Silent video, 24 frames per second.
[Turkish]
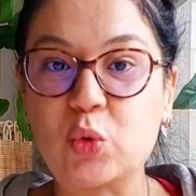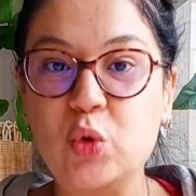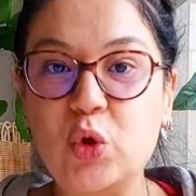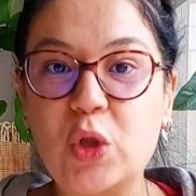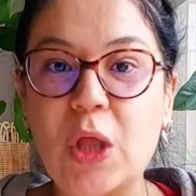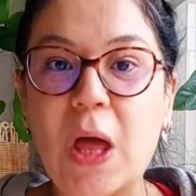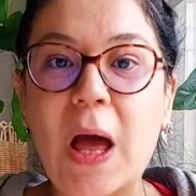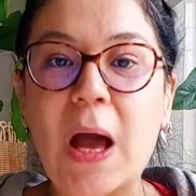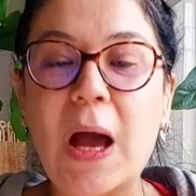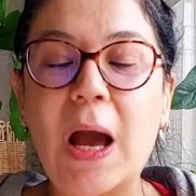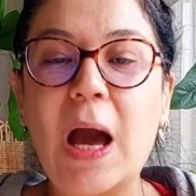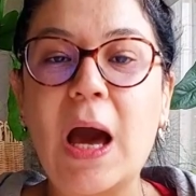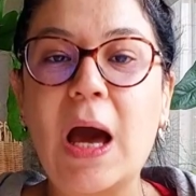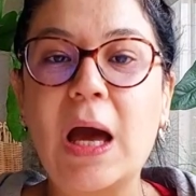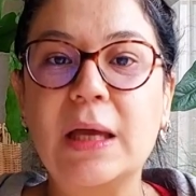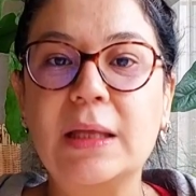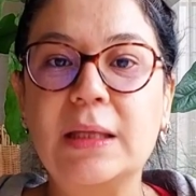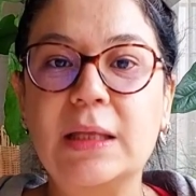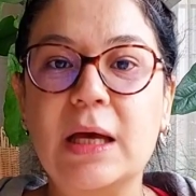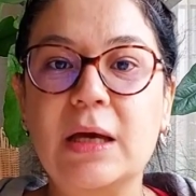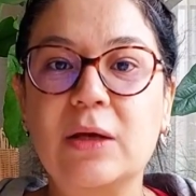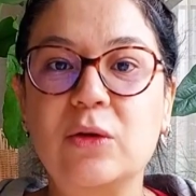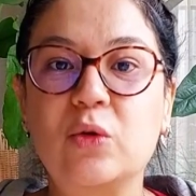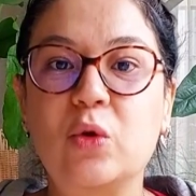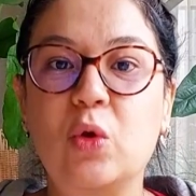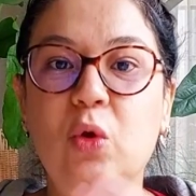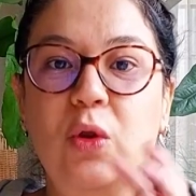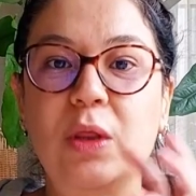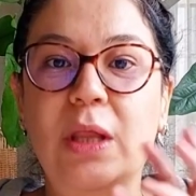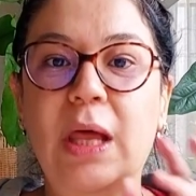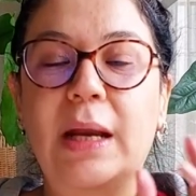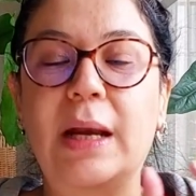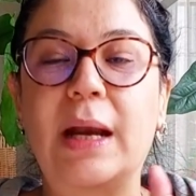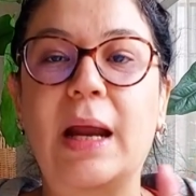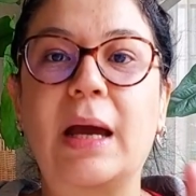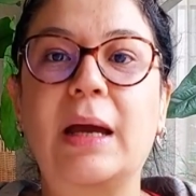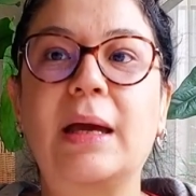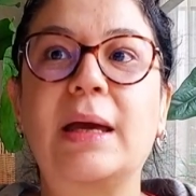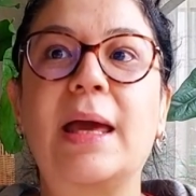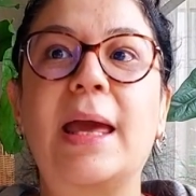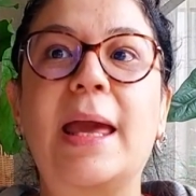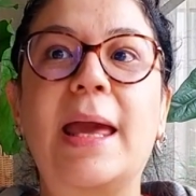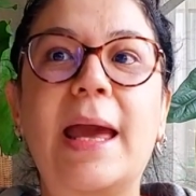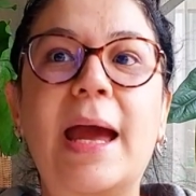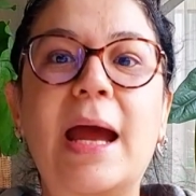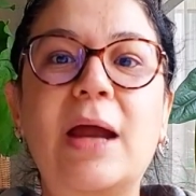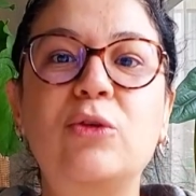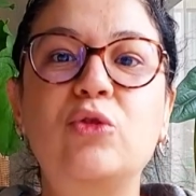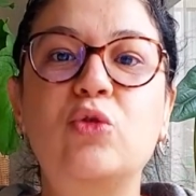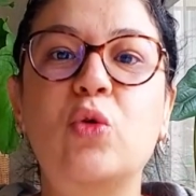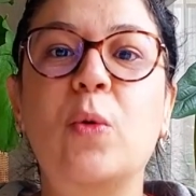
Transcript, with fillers: bundan kaynaklı olarak eğer